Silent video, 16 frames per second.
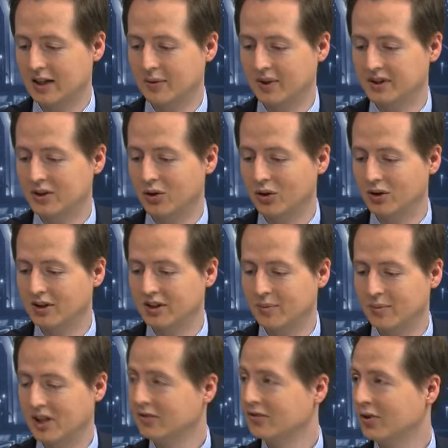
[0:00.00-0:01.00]
Kann man die Rolle der
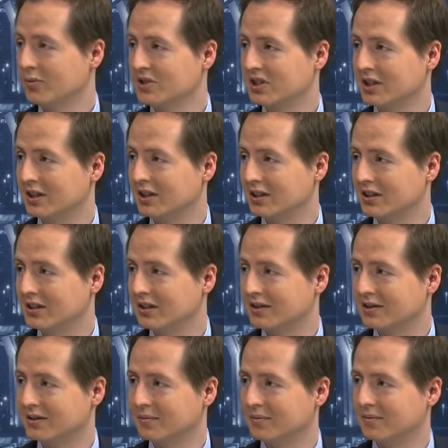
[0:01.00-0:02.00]
Plattform sicherlich
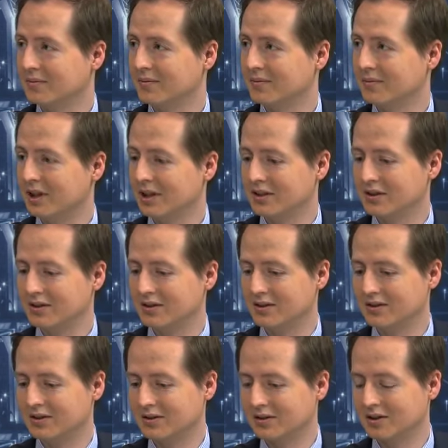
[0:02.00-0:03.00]
ähm,
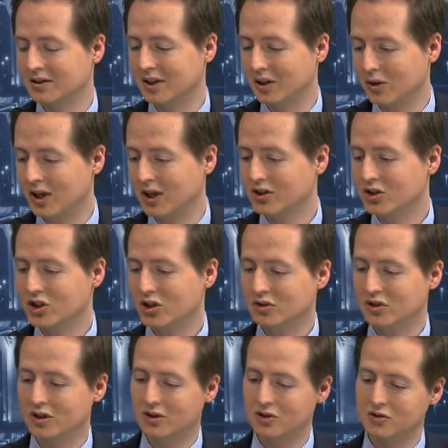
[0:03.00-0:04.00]
mal äh, genauer
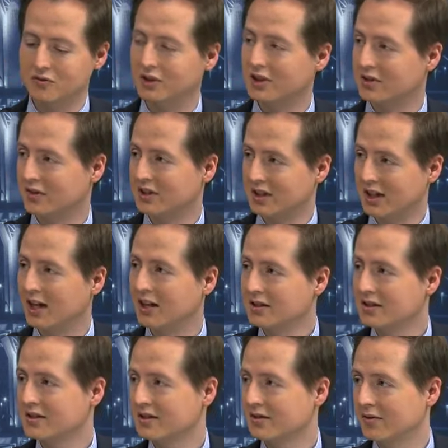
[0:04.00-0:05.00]
anschauen, genauso wie das
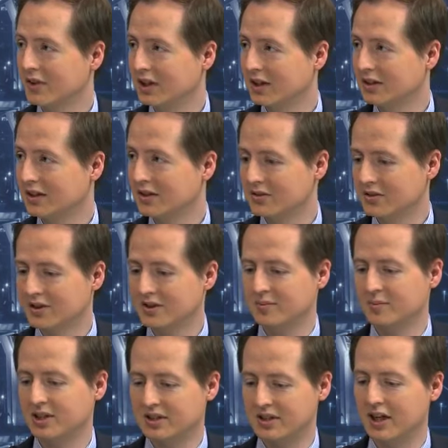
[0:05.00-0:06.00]
Vertragswerk, also
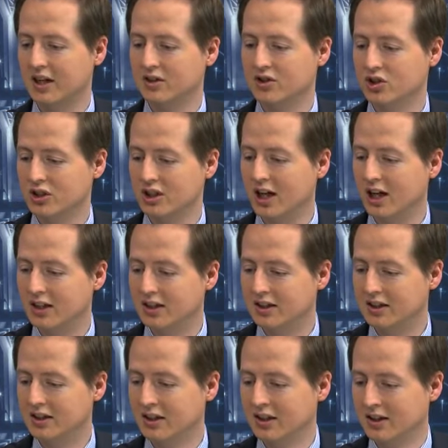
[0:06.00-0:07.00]
das partiarische
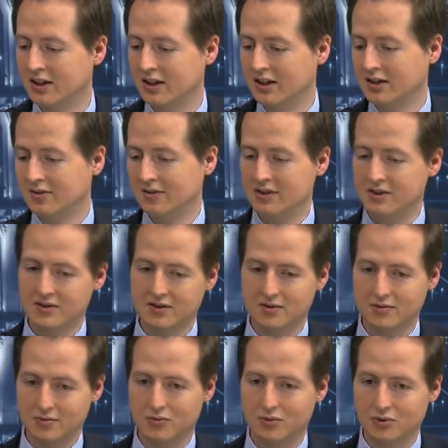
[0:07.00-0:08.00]
Darlehen,
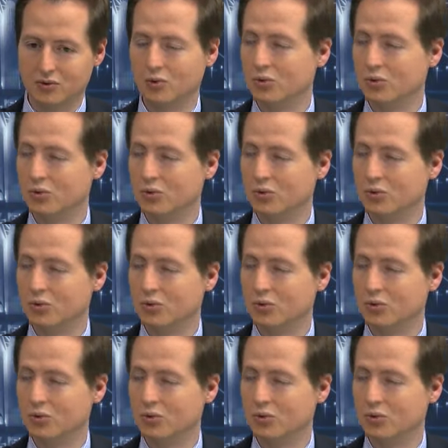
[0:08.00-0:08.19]
was für einen